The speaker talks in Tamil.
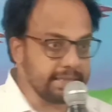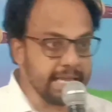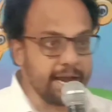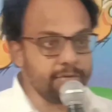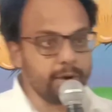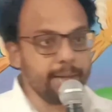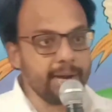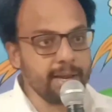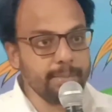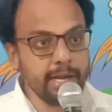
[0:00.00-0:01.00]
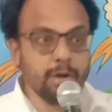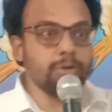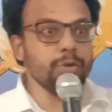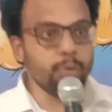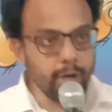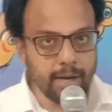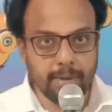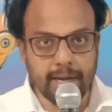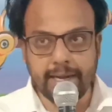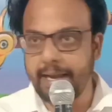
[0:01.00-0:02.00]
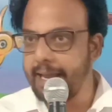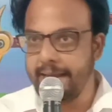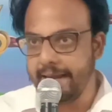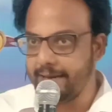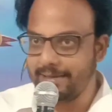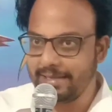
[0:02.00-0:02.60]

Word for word: தேவனுடைய மகிமை இன்னும் கொஞ்சம் கூடிருமான்னு கேட்டால் இல்லை